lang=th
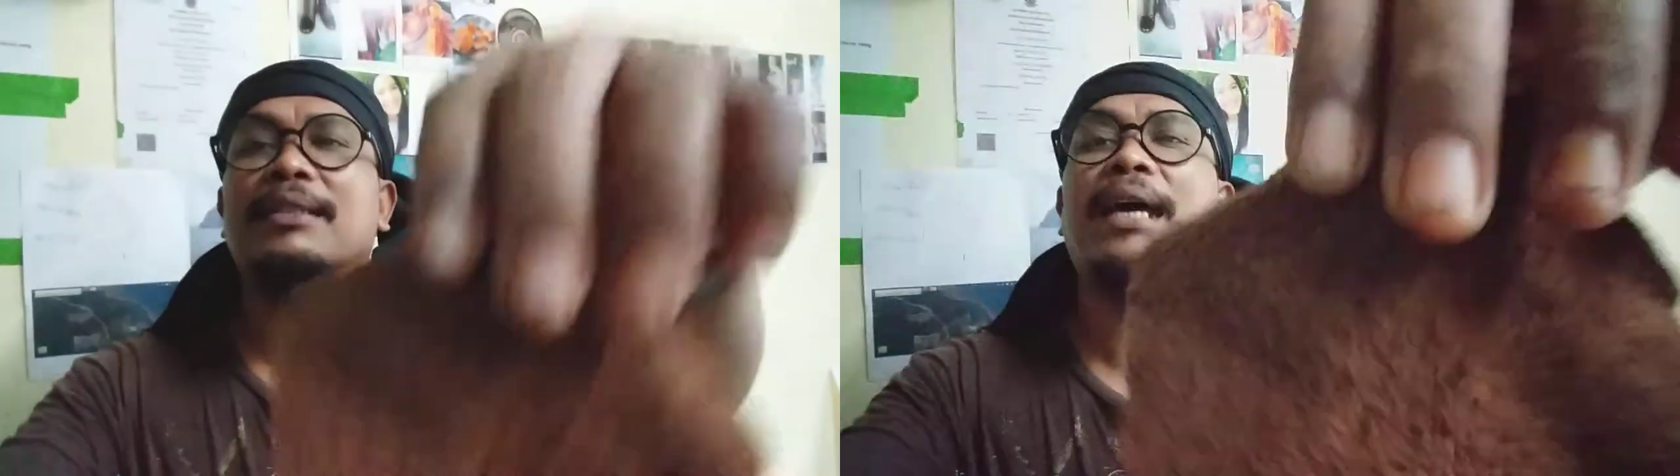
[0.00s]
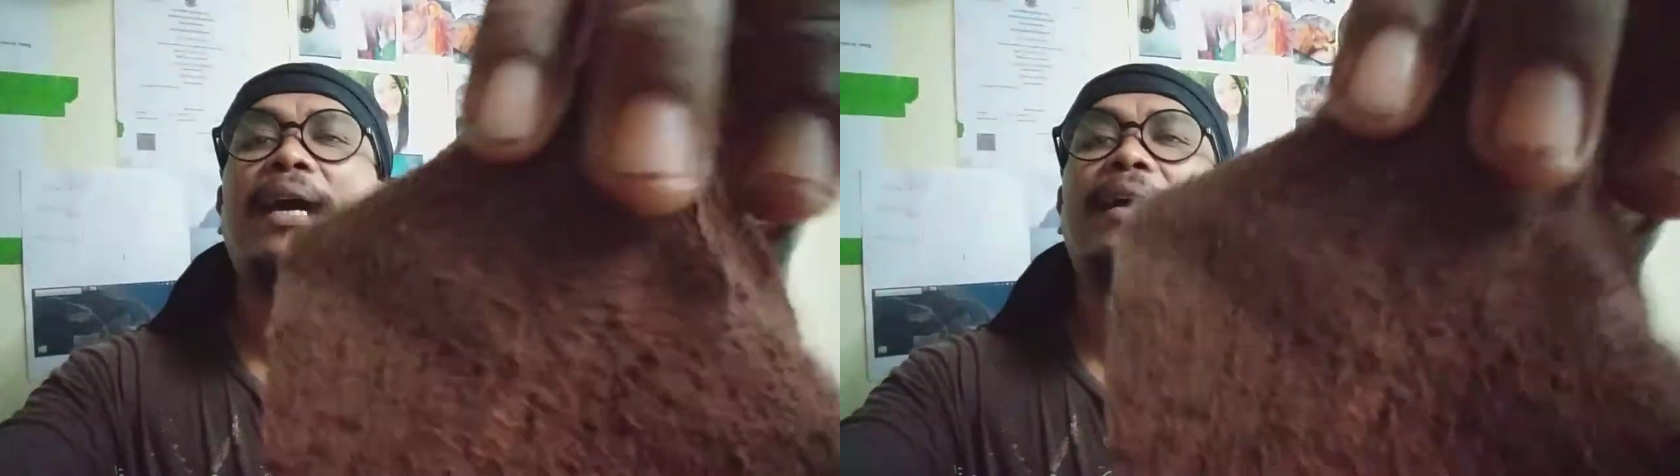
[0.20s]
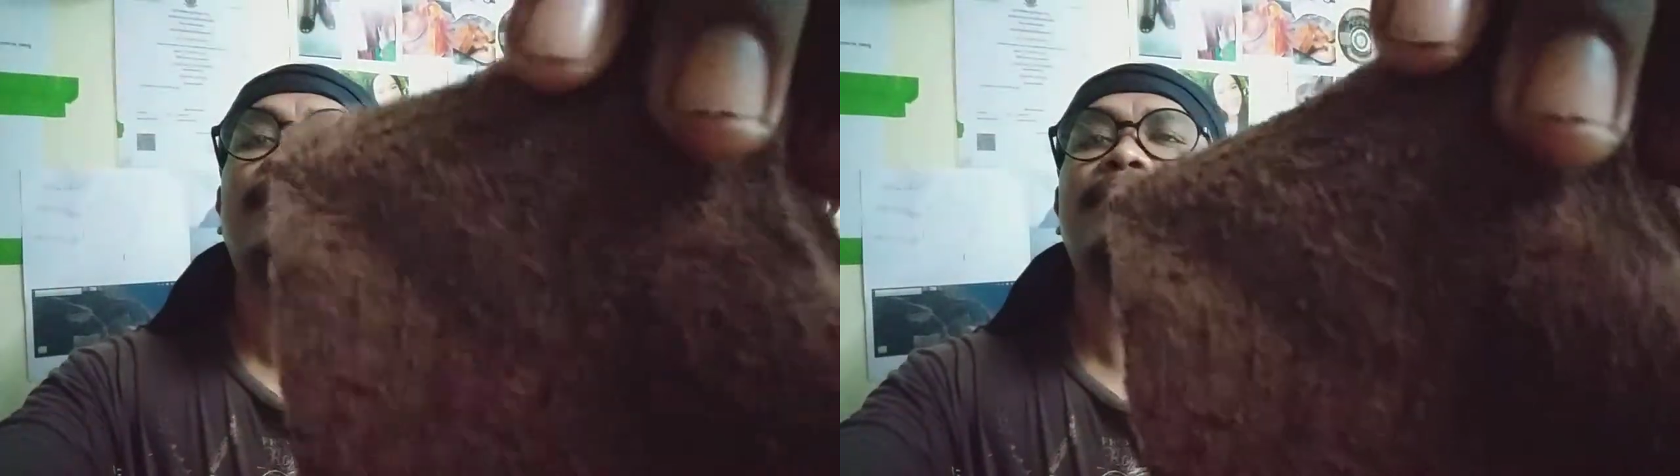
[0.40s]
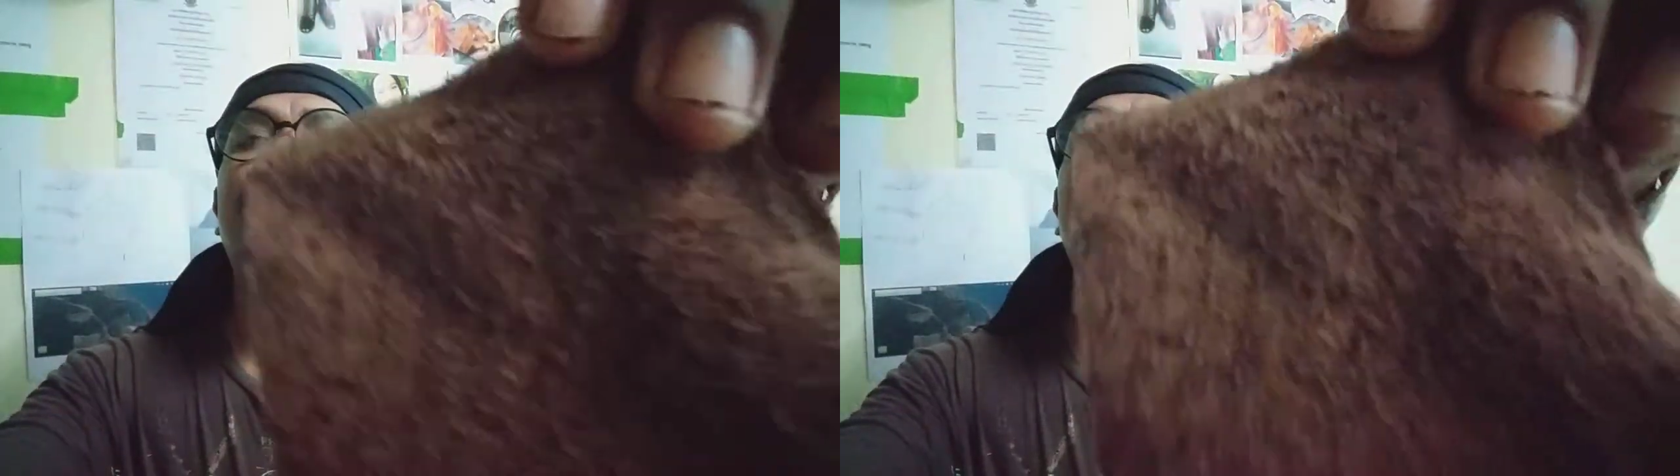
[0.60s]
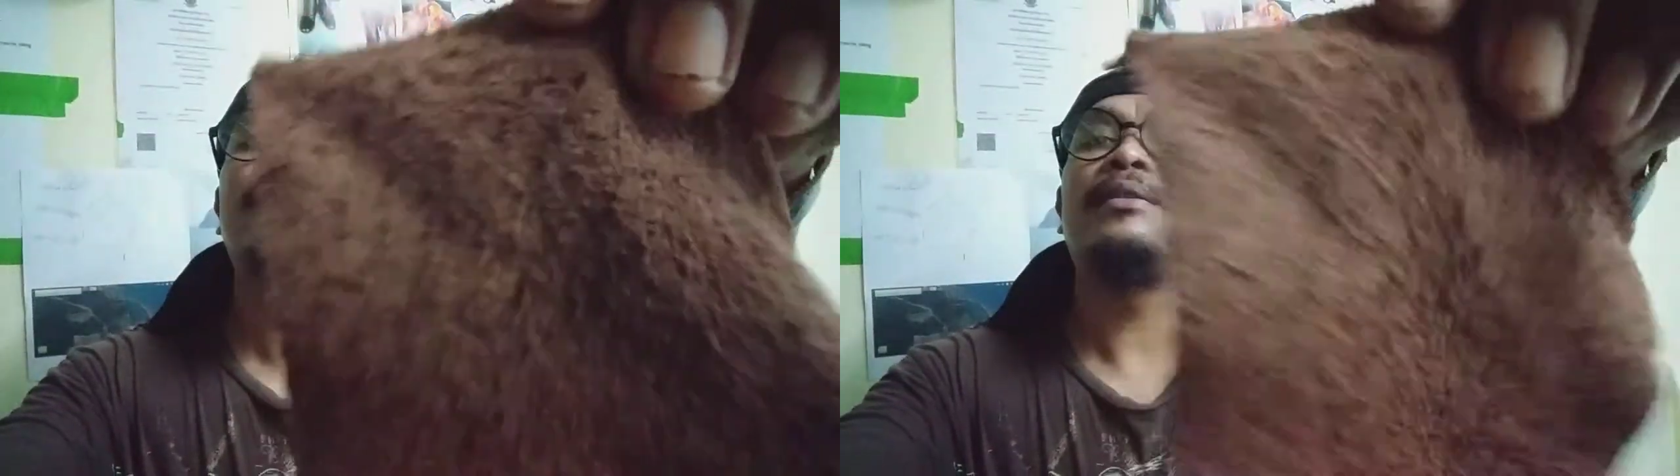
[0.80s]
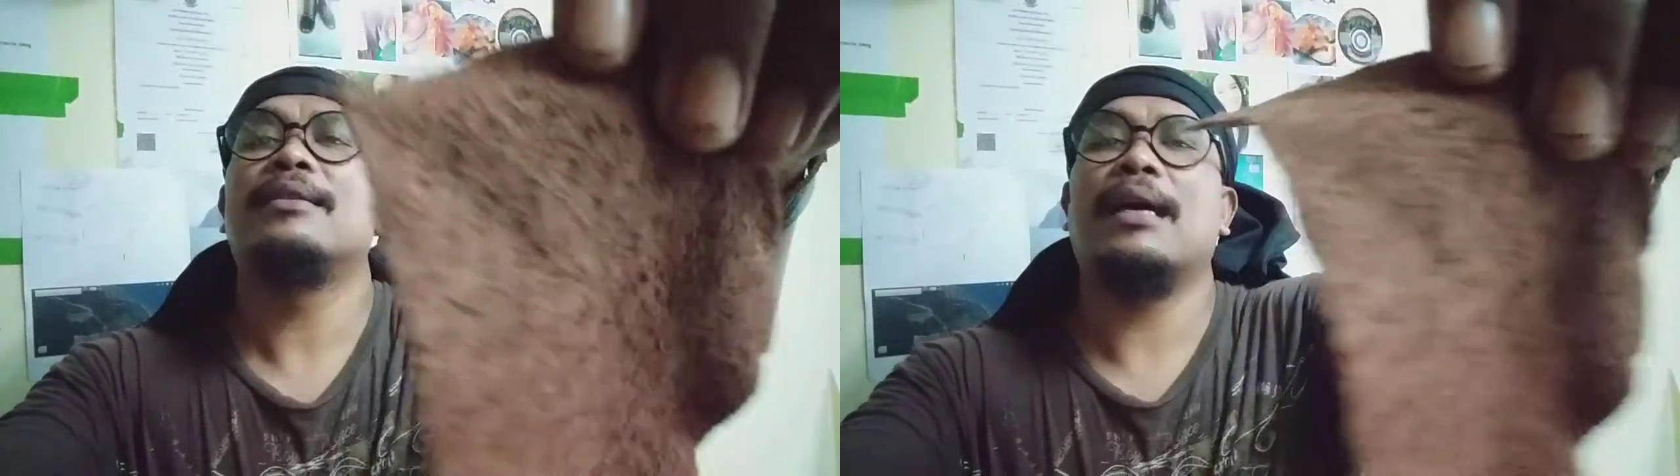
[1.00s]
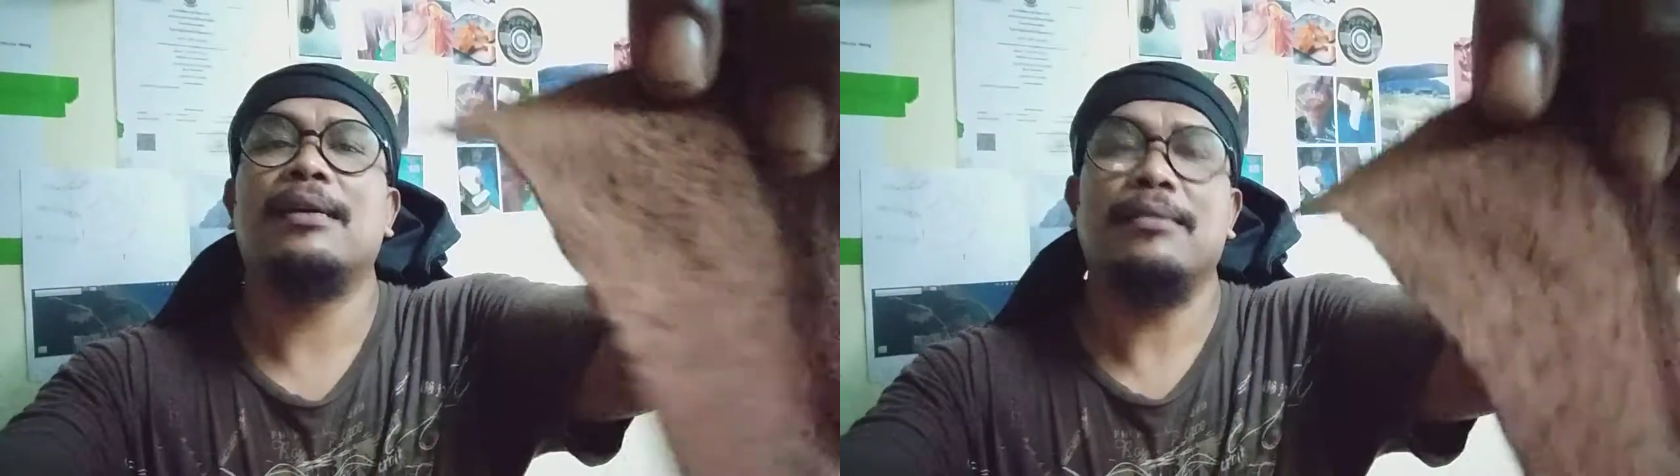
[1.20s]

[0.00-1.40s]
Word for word: ต่างกันนะ